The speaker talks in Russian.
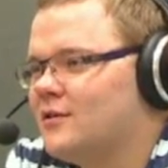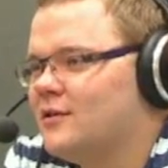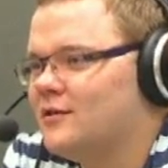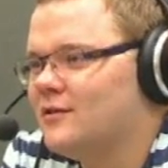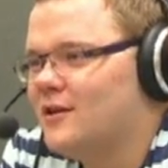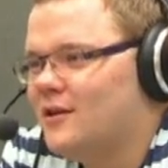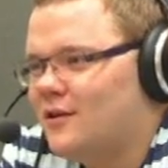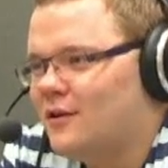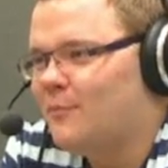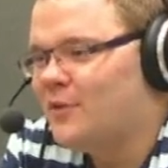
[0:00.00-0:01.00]
И...
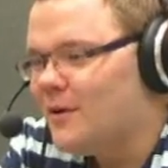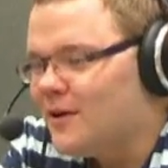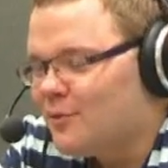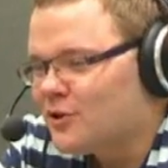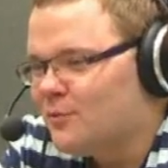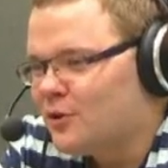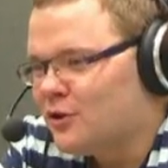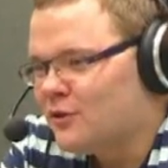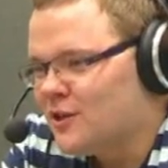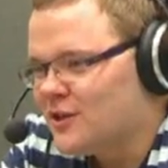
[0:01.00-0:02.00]
Что я, я, я просто
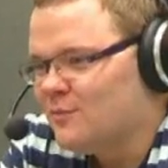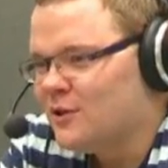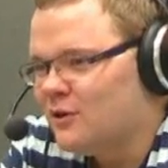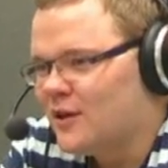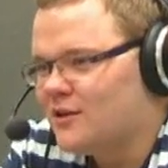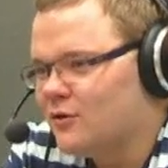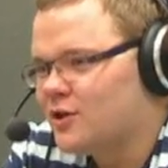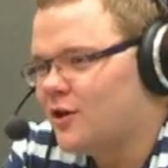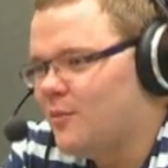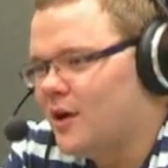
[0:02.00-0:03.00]
пришел тогда с мыслью, хотя
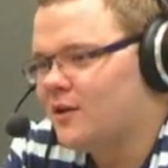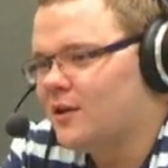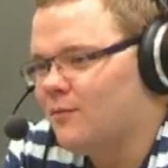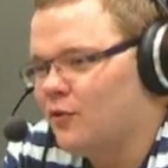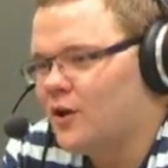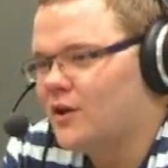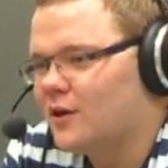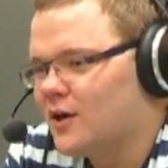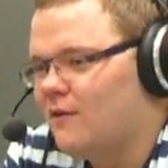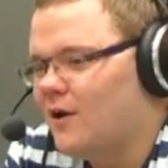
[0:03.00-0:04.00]
уже ребята там многие
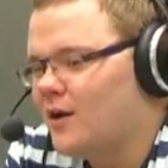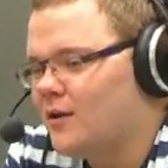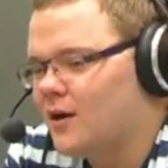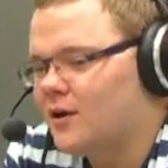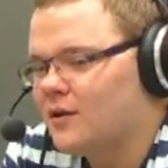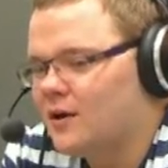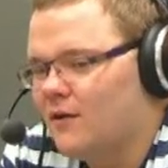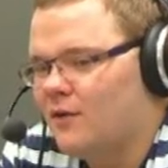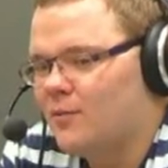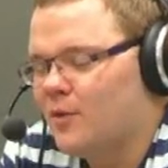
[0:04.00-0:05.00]
торговали, да, и
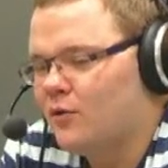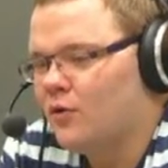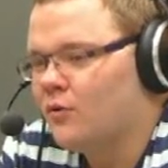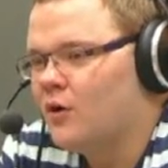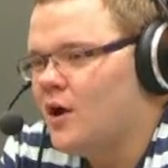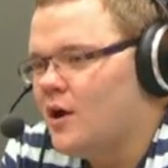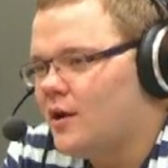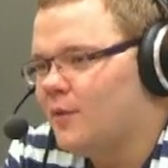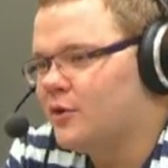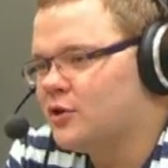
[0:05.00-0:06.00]
торговали подолгу.
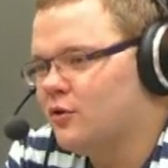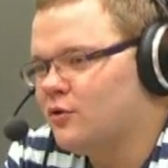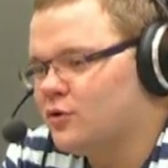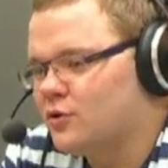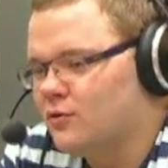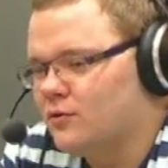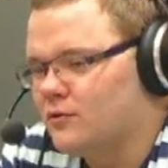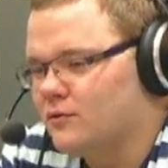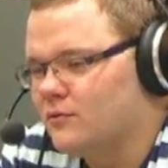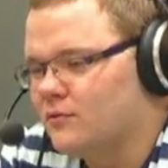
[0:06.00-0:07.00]
Я пришел то,
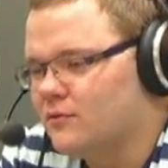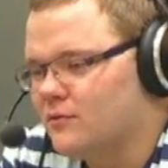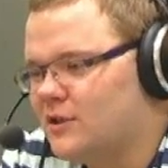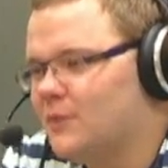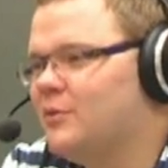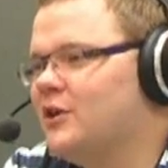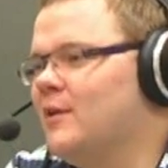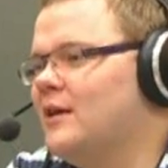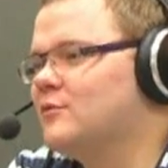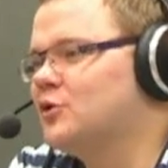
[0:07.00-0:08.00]
что ну, с тем
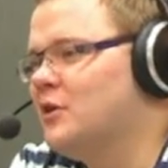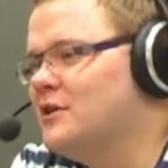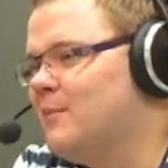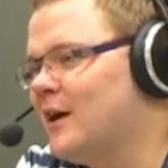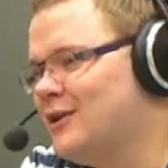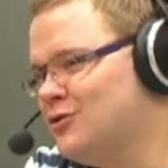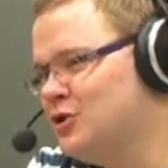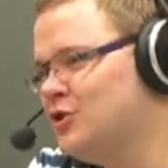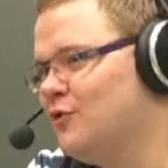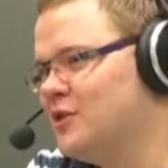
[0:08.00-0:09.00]
пониманием, что они пока еще
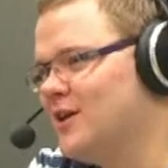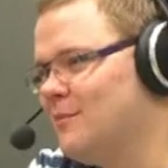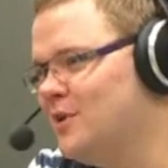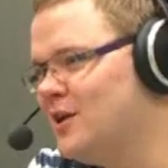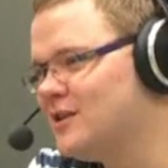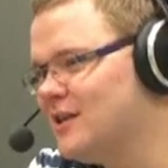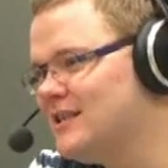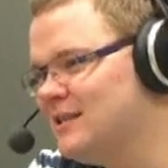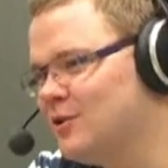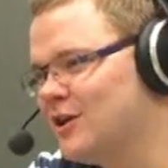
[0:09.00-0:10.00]
ничего не добились, я
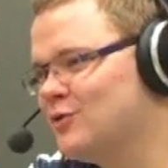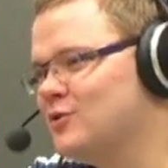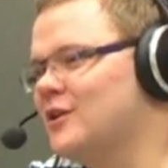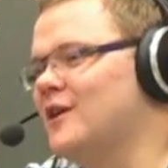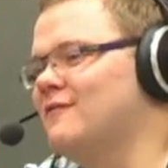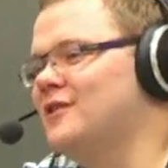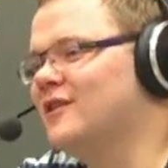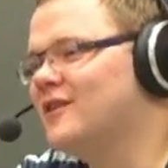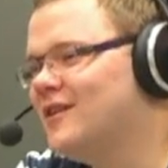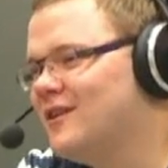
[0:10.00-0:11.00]
с ними нахожусь наравне.